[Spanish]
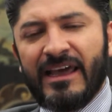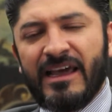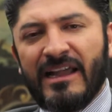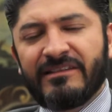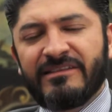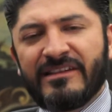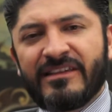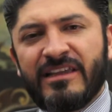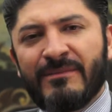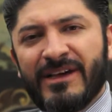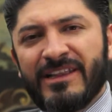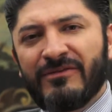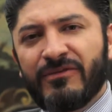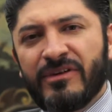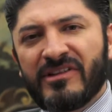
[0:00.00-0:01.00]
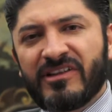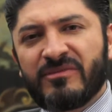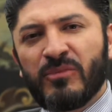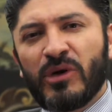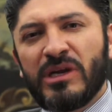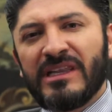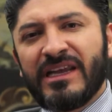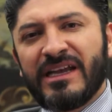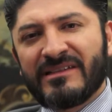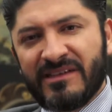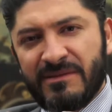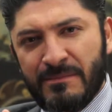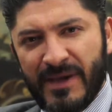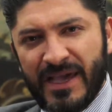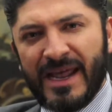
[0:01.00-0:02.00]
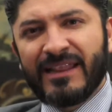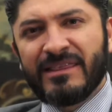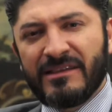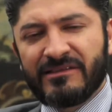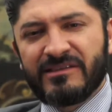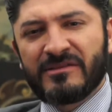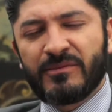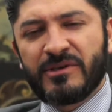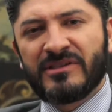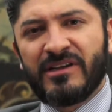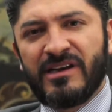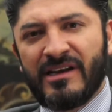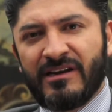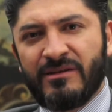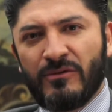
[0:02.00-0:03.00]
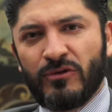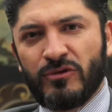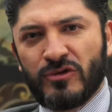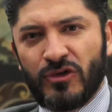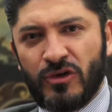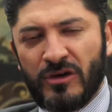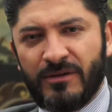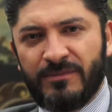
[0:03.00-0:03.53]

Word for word: el sistema de fuerzas políticas imperantes después de la Revolución.